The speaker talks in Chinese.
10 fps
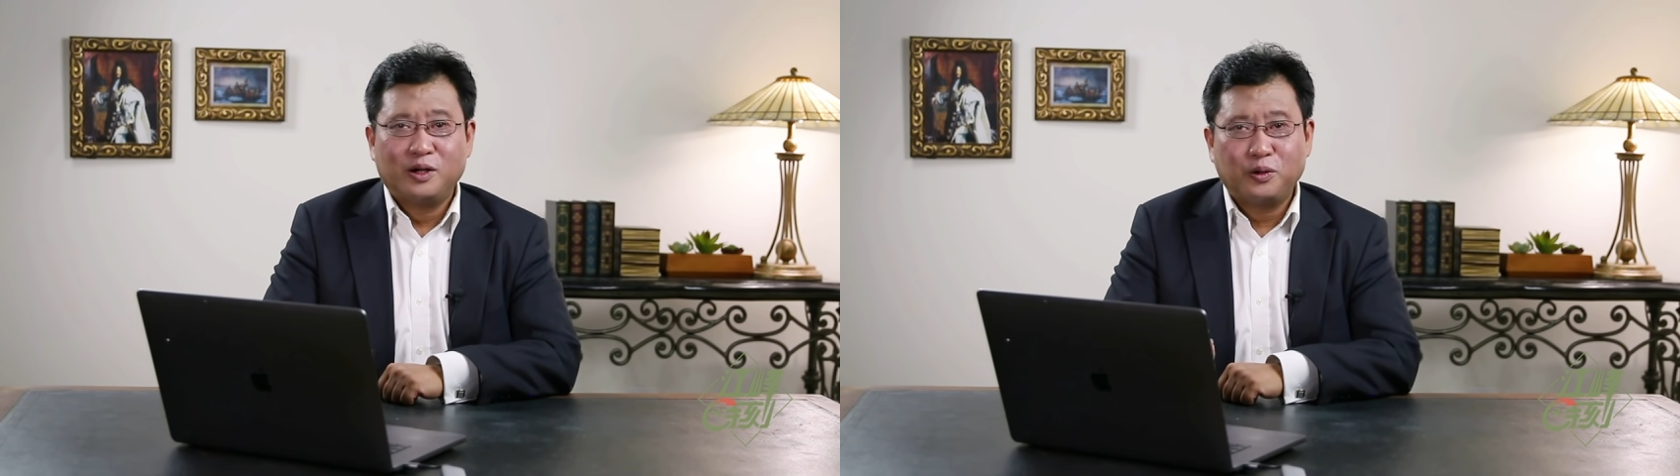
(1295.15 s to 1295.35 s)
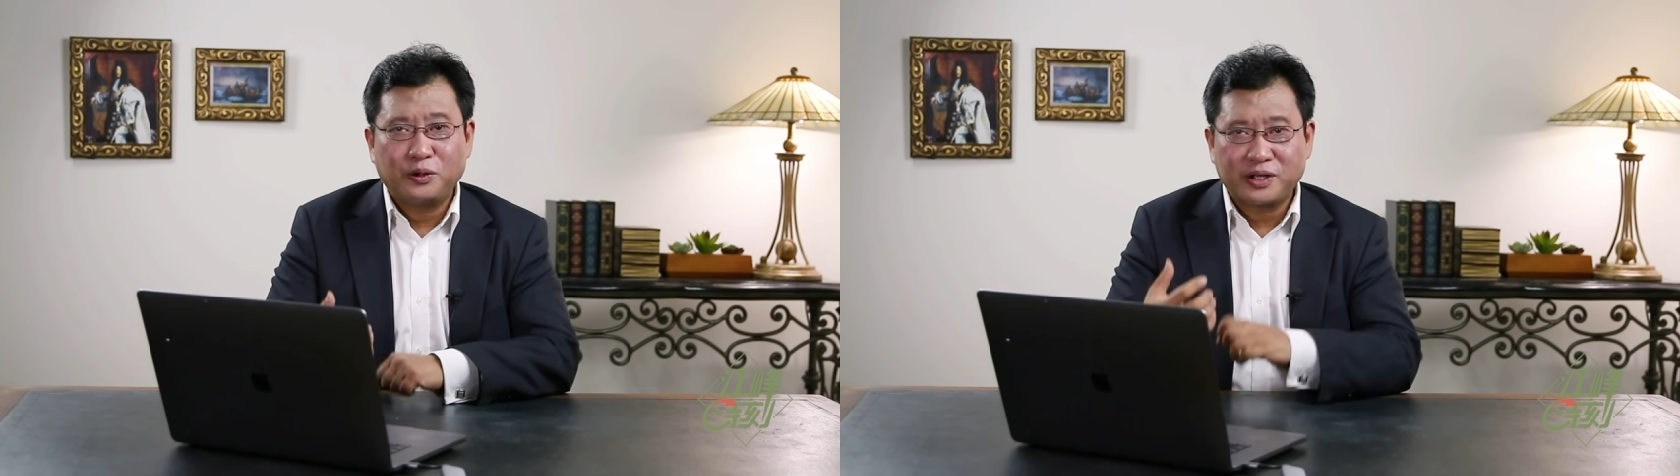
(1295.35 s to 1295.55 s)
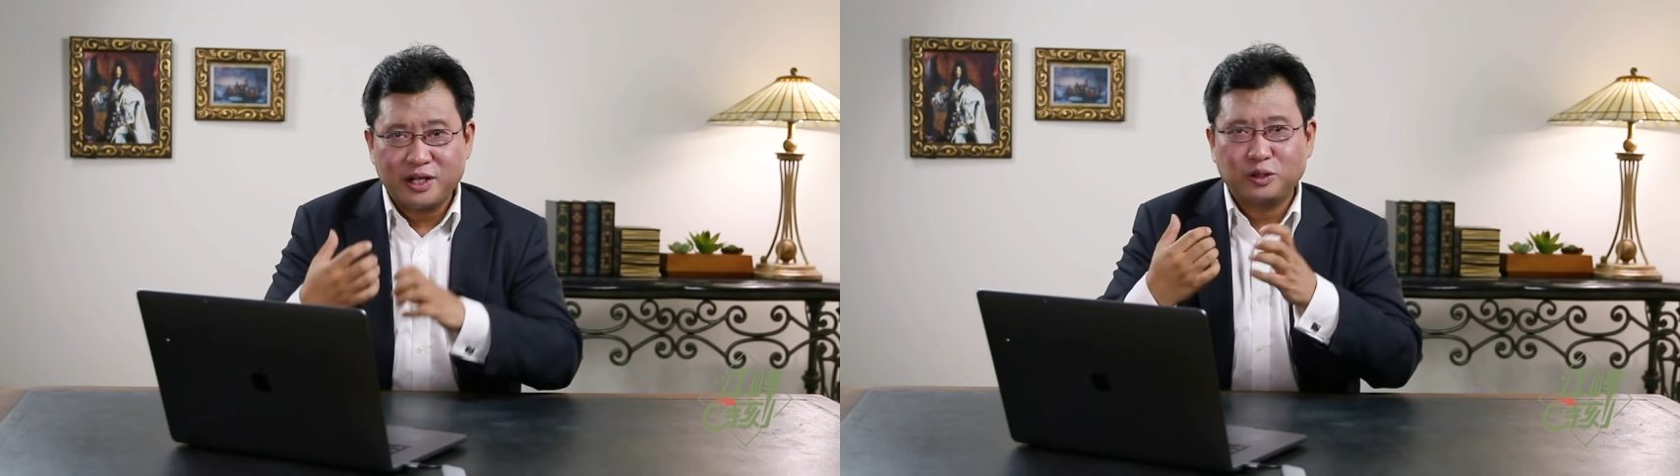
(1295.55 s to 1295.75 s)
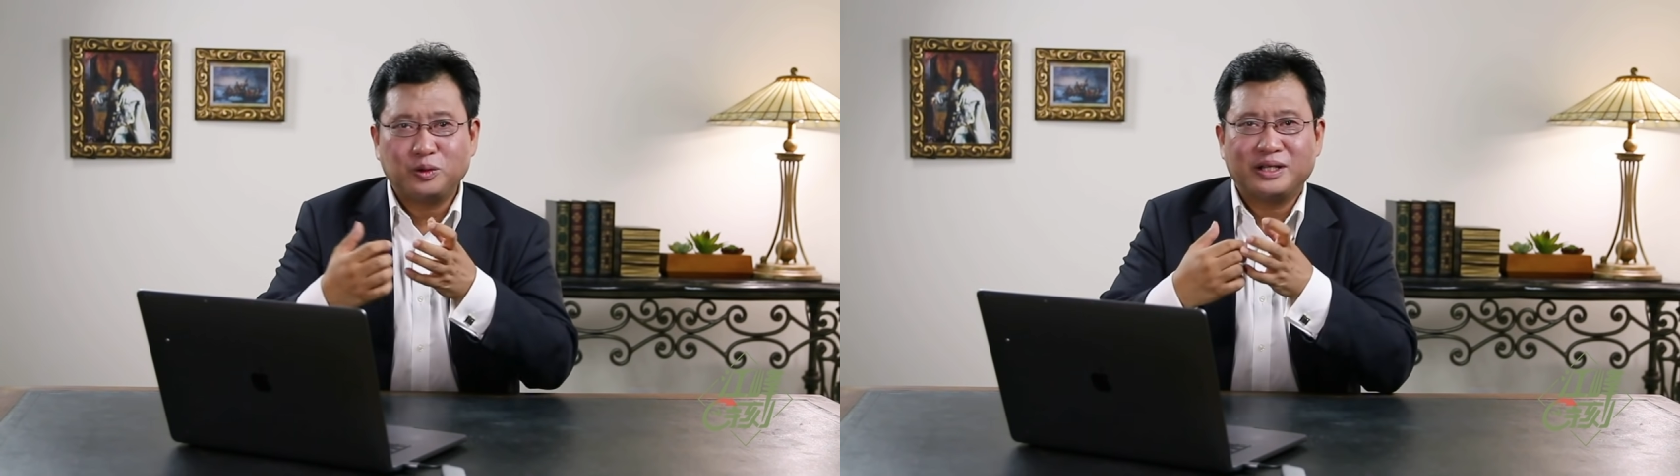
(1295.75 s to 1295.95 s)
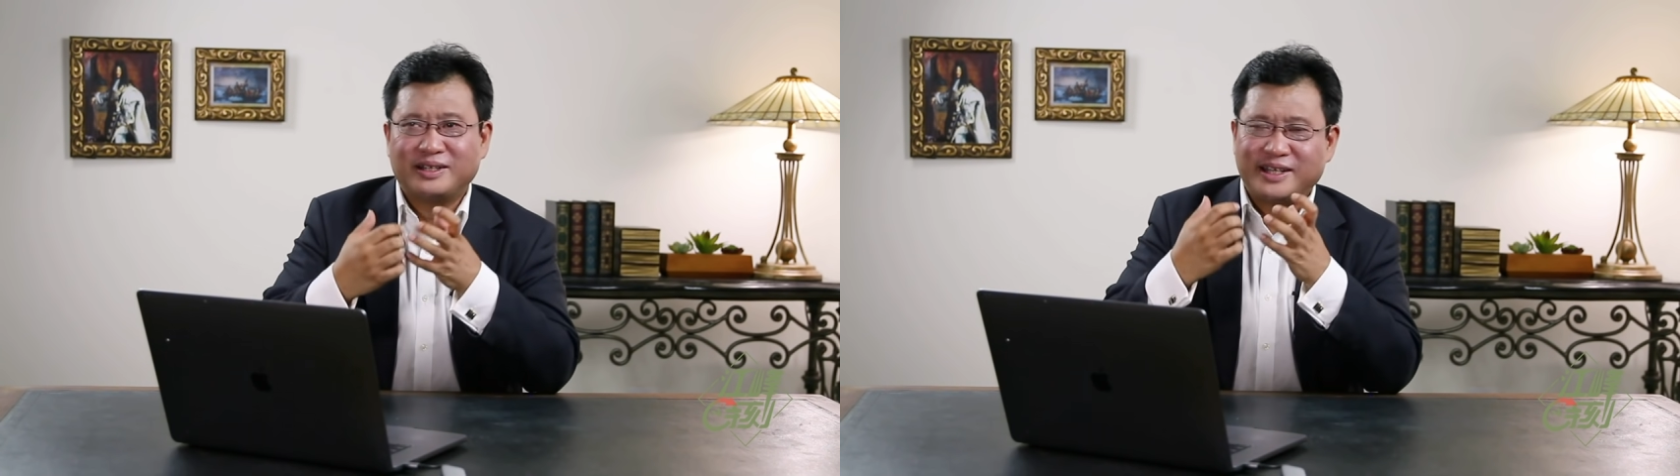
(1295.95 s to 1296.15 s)
会有更
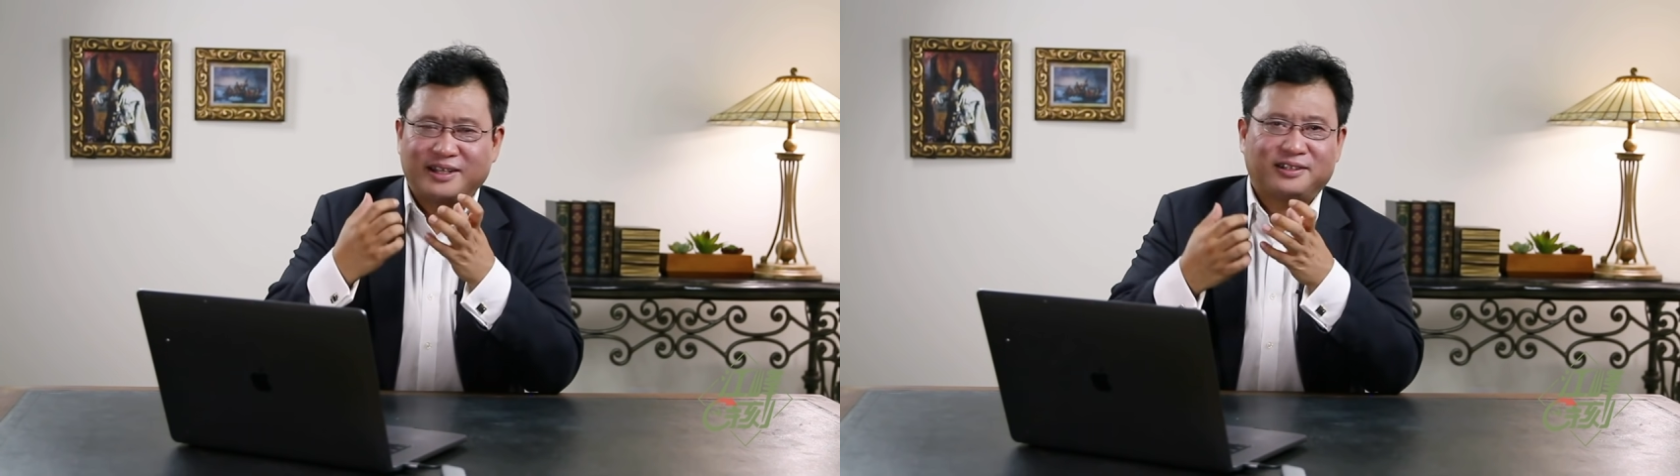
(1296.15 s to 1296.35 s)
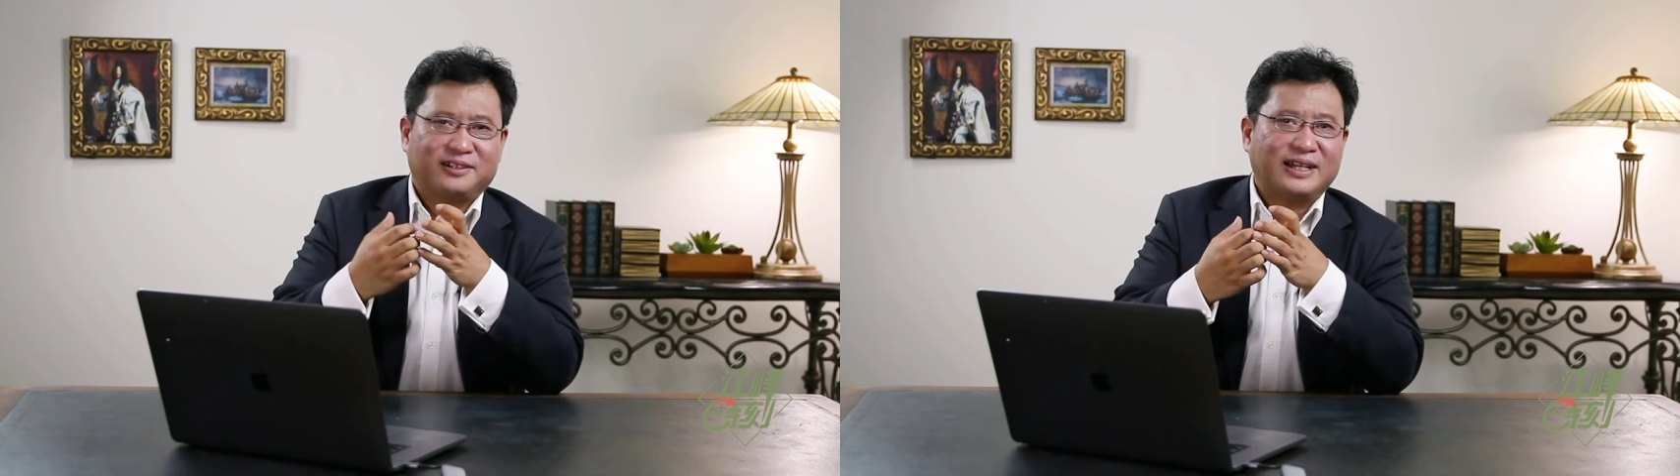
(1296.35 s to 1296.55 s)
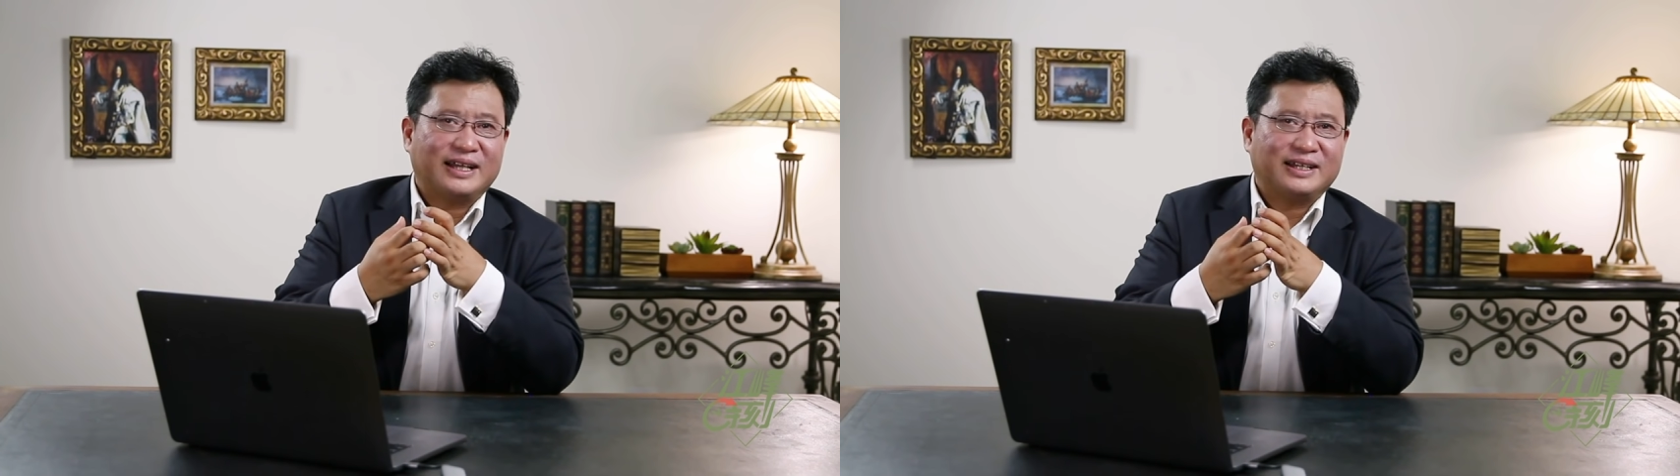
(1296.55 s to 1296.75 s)
多的那个时代